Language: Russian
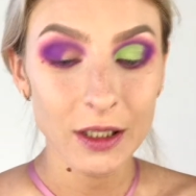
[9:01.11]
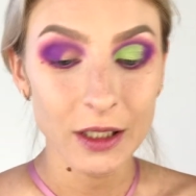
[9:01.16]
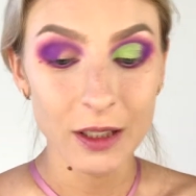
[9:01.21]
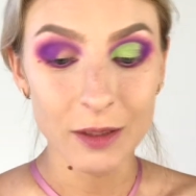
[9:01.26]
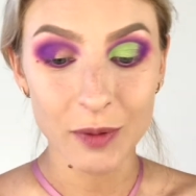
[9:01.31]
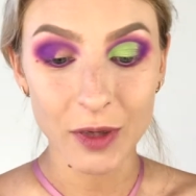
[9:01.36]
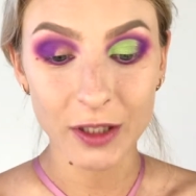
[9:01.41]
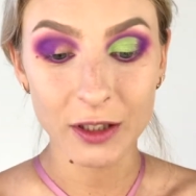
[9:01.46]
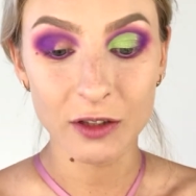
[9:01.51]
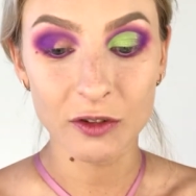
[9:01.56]

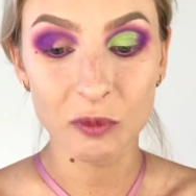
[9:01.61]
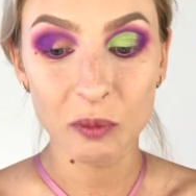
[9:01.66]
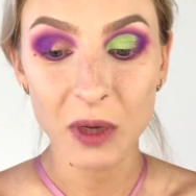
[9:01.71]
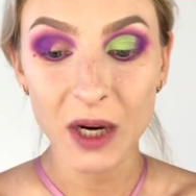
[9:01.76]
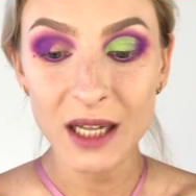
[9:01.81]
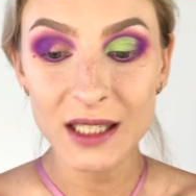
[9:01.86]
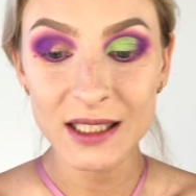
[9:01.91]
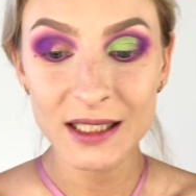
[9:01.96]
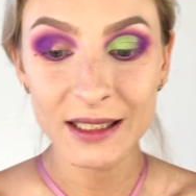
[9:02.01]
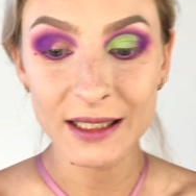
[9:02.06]
И по этой
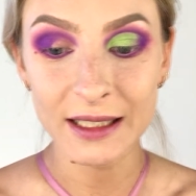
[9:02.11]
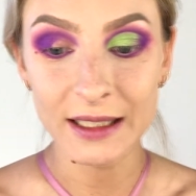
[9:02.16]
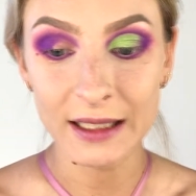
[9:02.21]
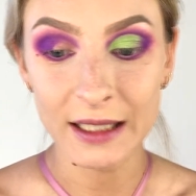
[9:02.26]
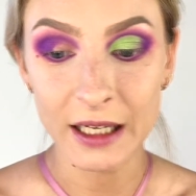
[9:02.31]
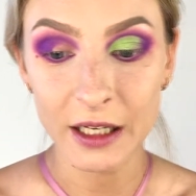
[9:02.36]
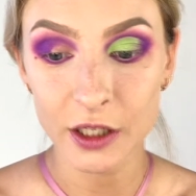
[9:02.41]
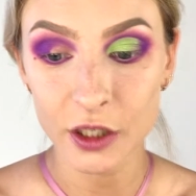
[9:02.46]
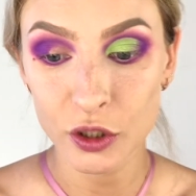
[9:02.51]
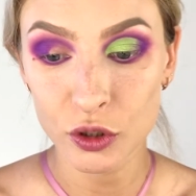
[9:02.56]
впадинке
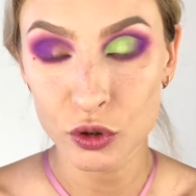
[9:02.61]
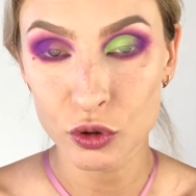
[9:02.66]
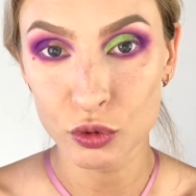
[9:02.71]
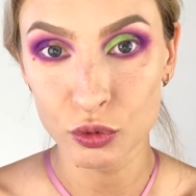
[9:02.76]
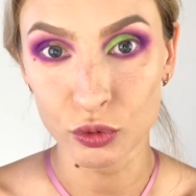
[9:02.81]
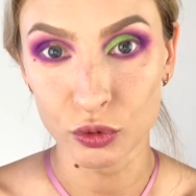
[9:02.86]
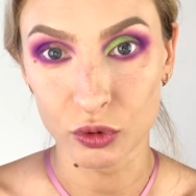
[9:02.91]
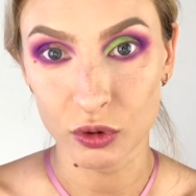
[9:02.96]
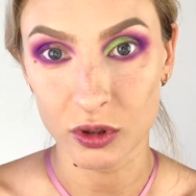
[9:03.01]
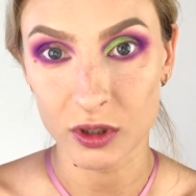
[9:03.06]
я и
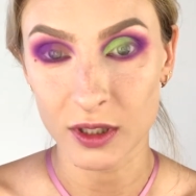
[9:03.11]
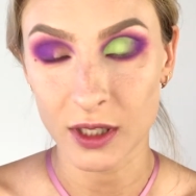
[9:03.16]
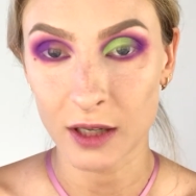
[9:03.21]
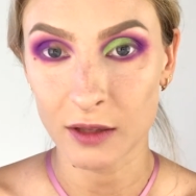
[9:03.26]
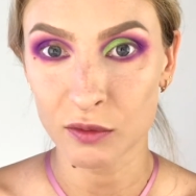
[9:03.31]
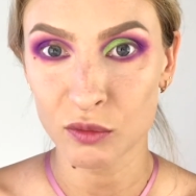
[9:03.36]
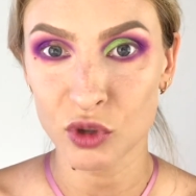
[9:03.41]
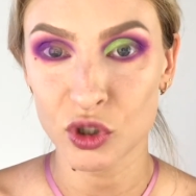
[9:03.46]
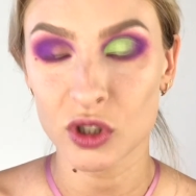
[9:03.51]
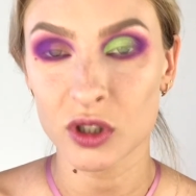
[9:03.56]
рисую. То есть,
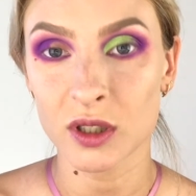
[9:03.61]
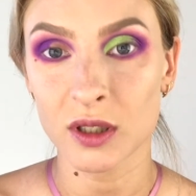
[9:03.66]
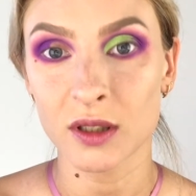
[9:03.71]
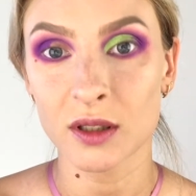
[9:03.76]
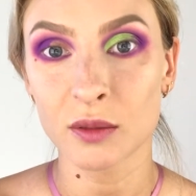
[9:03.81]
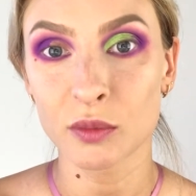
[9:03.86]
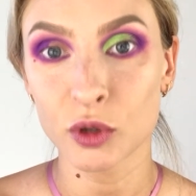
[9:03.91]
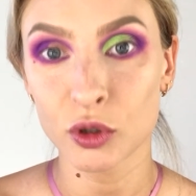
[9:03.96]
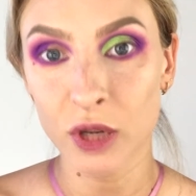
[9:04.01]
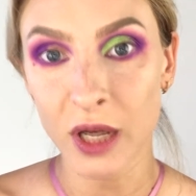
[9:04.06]
как вы можете
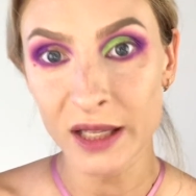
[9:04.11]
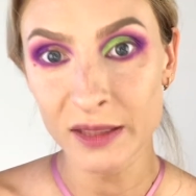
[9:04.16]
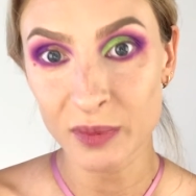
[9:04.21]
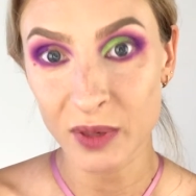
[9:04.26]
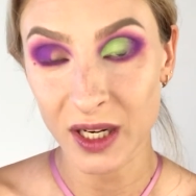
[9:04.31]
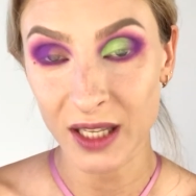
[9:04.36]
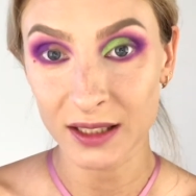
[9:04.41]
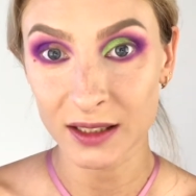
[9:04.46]
наблюдать, при